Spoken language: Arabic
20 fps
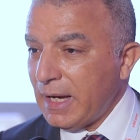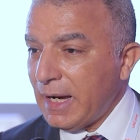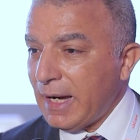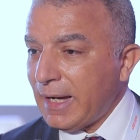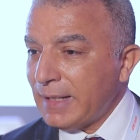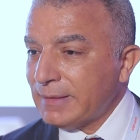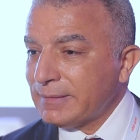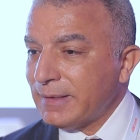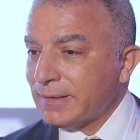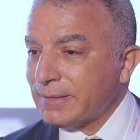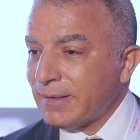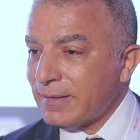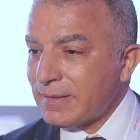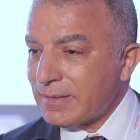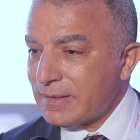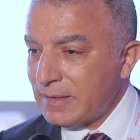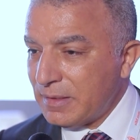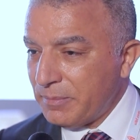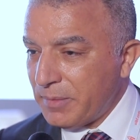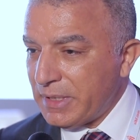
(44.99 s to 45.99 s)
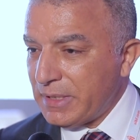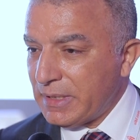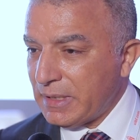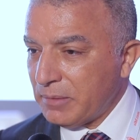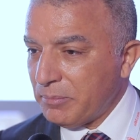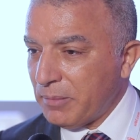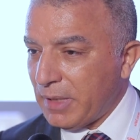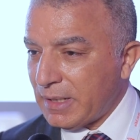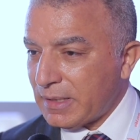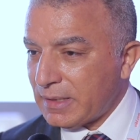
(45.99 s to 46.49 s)
حتى تنظيميا
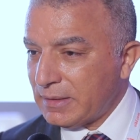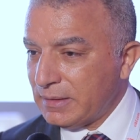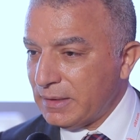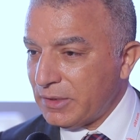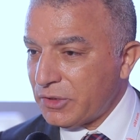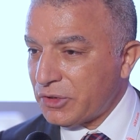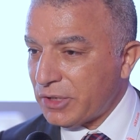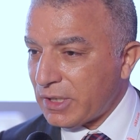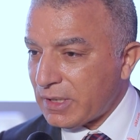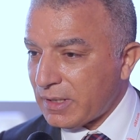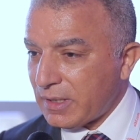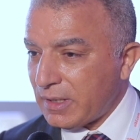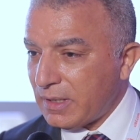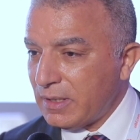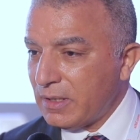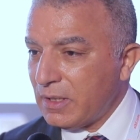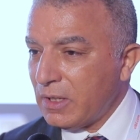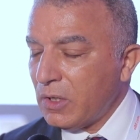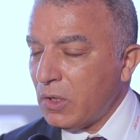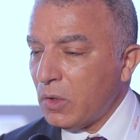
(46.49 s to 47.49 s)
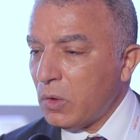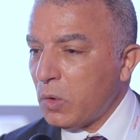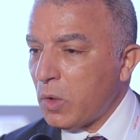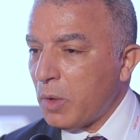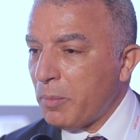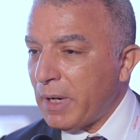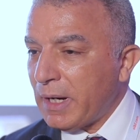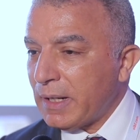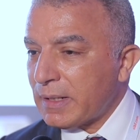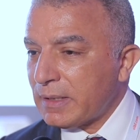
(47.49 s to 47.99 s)
معرض الشارقة
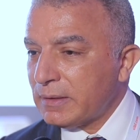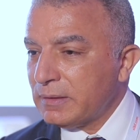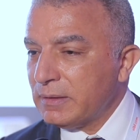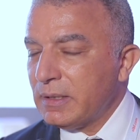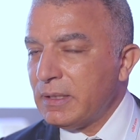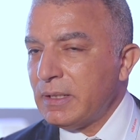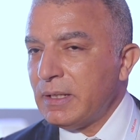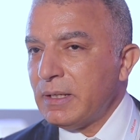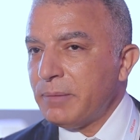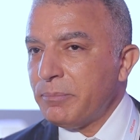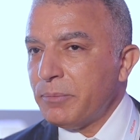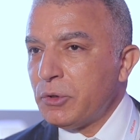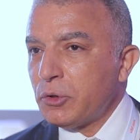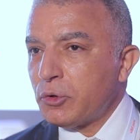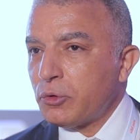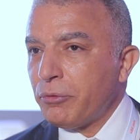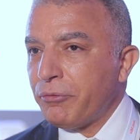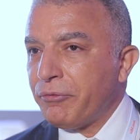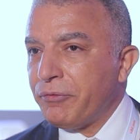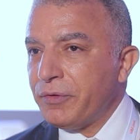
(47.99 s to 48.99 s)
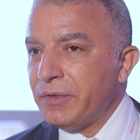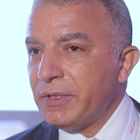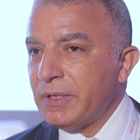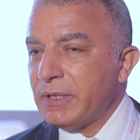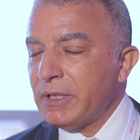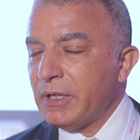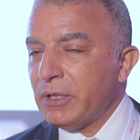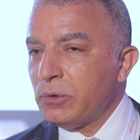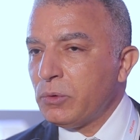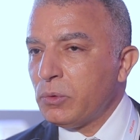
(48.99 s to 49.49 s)
هو معرض بنشوف
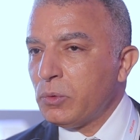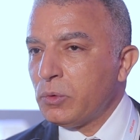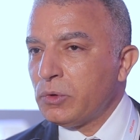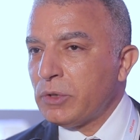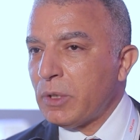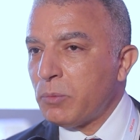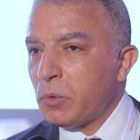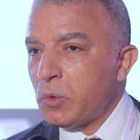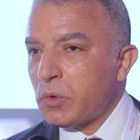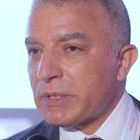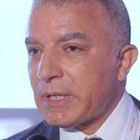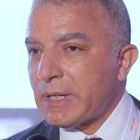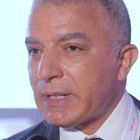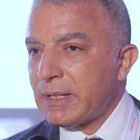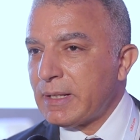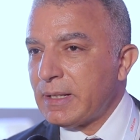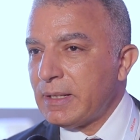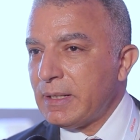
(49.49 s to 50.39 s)
فيه انه نموذج